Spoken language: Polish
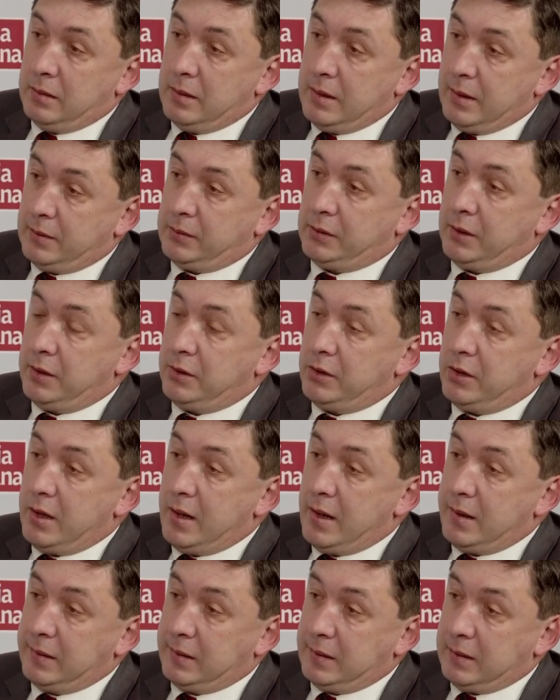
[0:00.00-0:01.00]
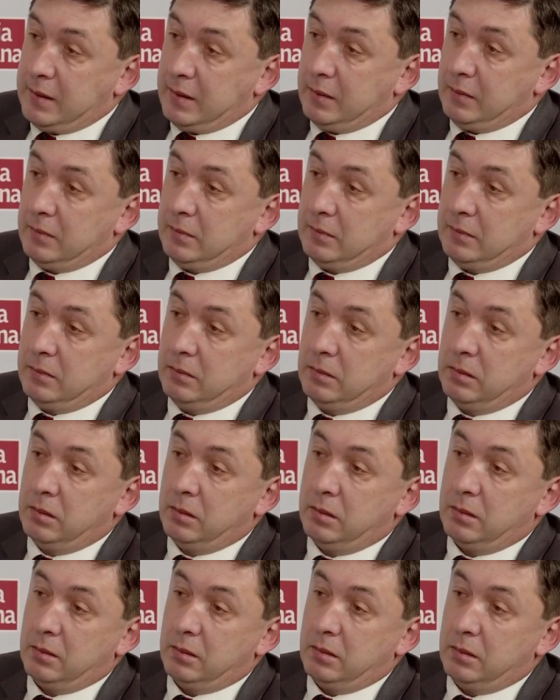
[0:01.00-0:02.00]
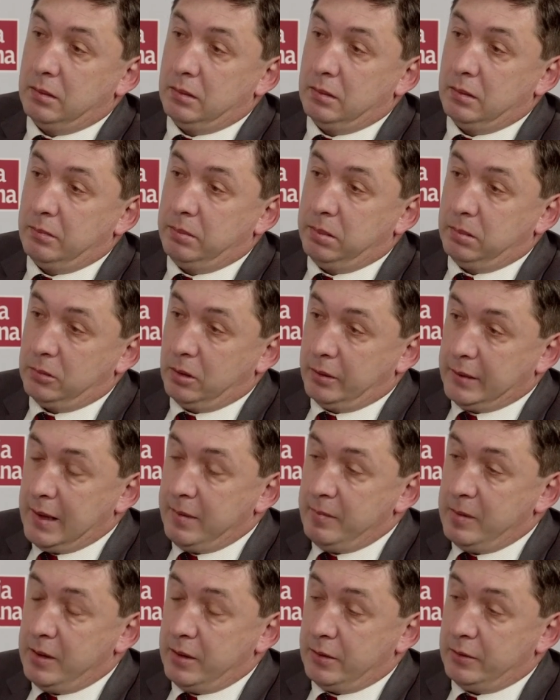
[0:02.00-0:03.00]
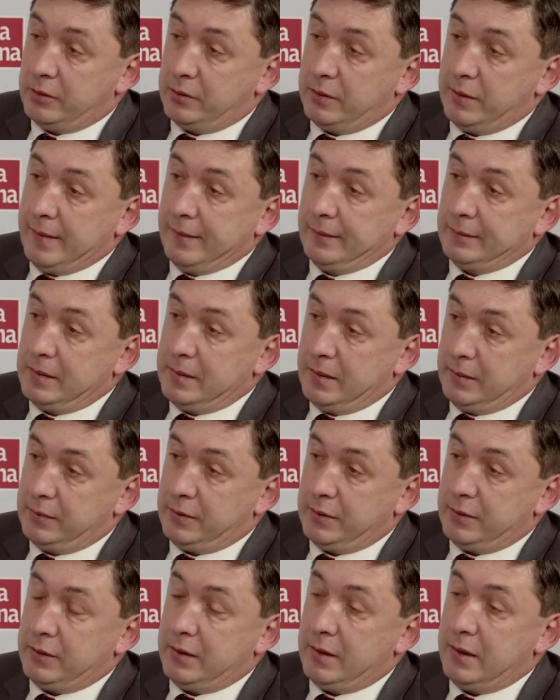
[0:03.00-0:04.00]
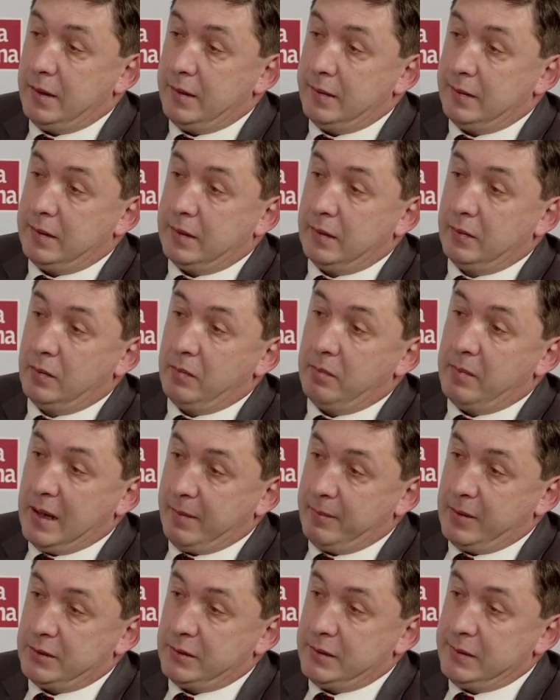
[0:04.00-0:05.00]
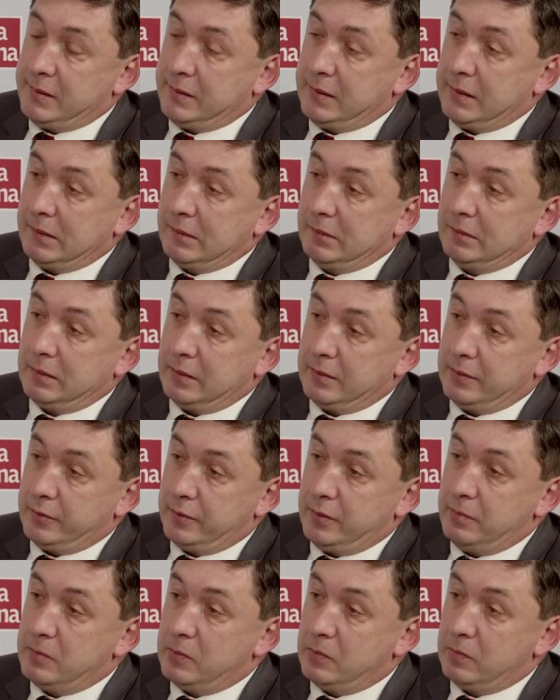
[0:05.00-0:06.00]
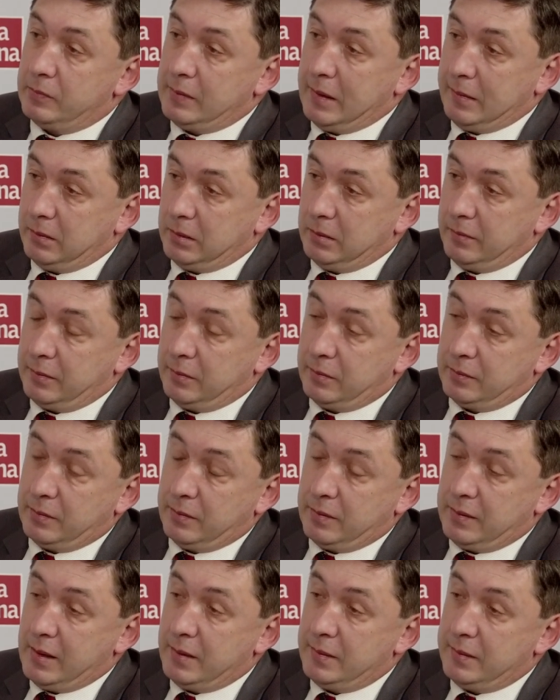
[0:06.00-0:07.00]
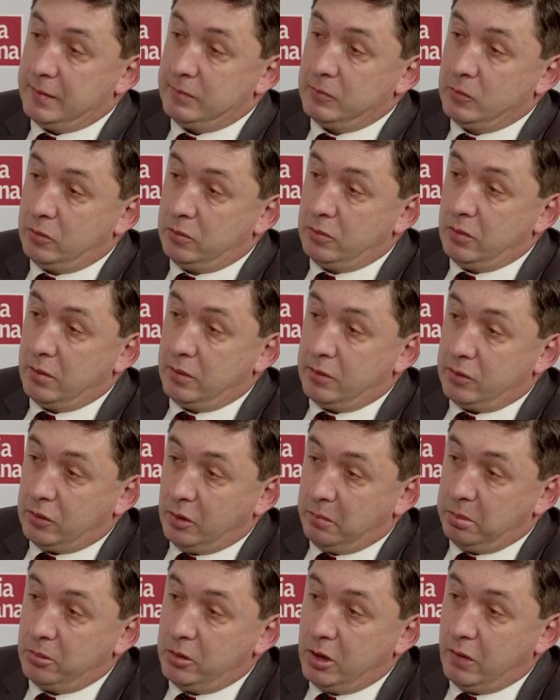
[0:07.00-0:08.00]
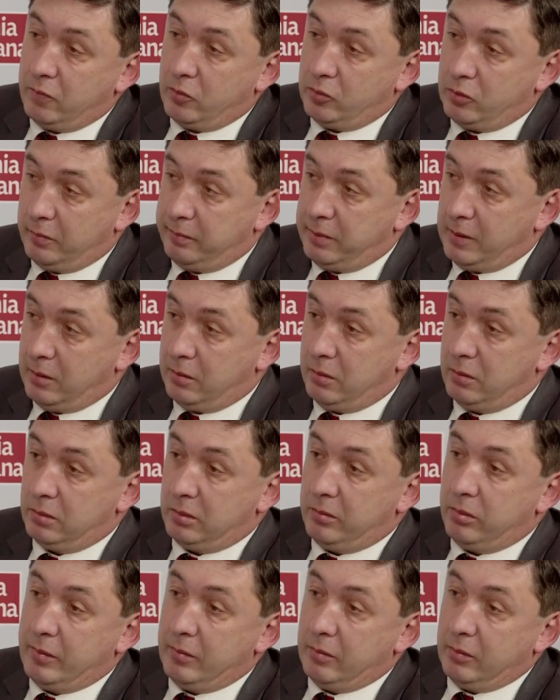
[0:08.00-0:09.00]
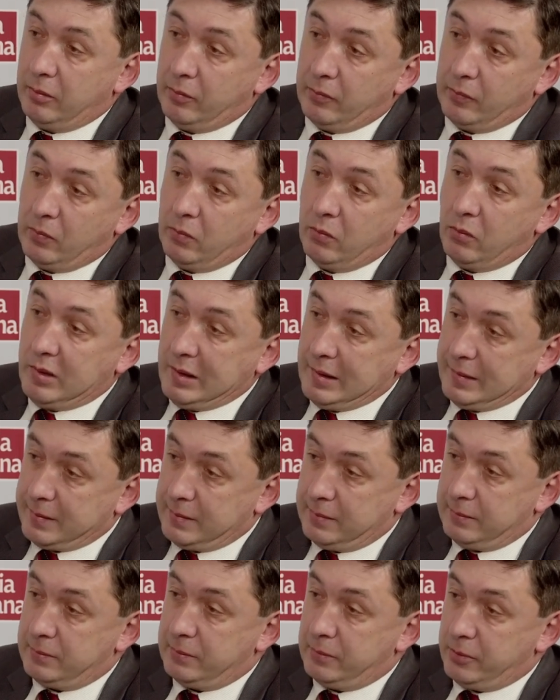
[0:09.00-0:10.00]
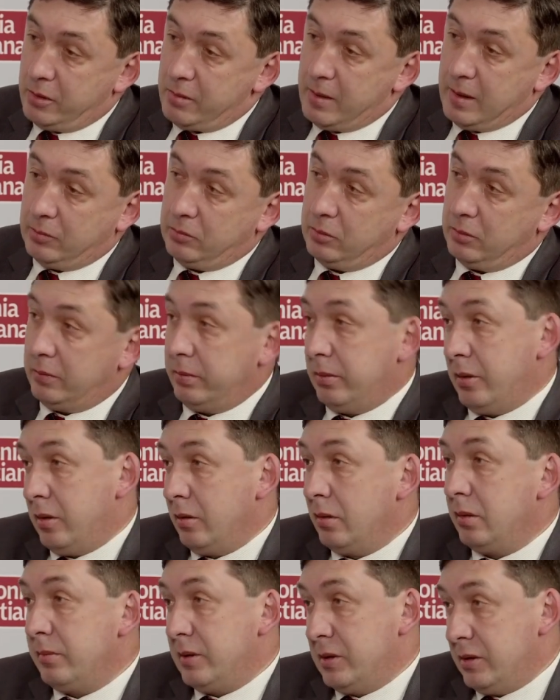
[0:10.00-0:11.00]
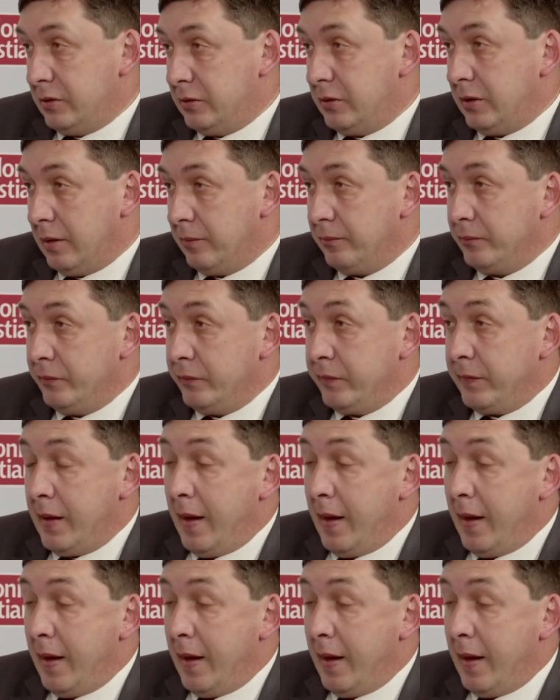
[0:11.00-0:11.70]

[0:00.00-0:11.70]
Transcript: niechrześcijańskiego E, dodajmy jeszcze, niechrześcijańskiego, barbarzyńskiego reżimu narodowego socjalizmu, który stopniowo dopiero e, ukazywał światu swoje oblicze.